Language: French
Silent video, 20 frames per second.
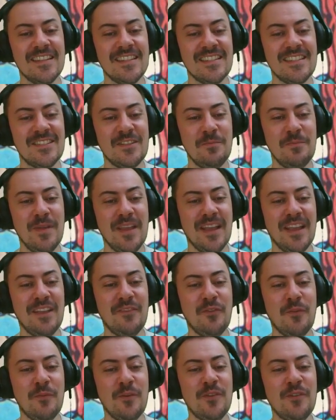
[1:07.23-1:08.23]
Super, il
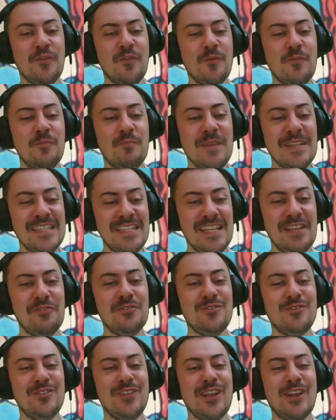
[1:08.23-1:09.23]
faut, faut passer
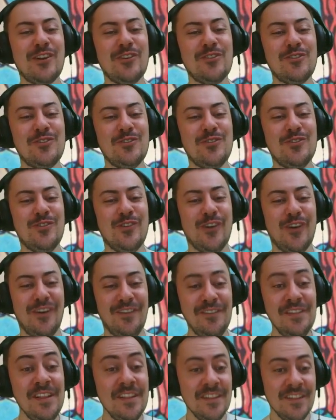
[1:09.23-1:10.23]
au-dessus des
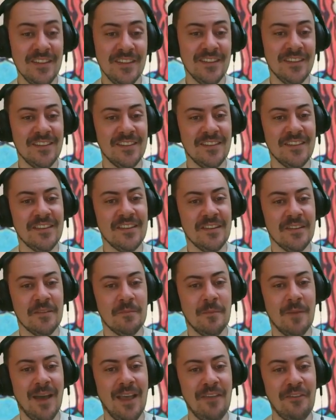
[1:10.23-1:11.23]
clôtures.
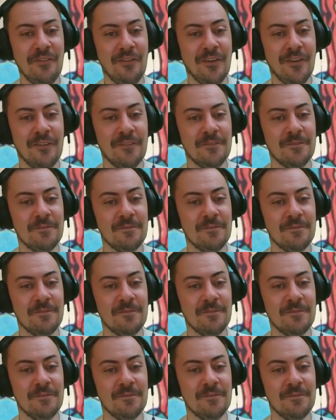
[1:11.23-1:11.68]
Bref.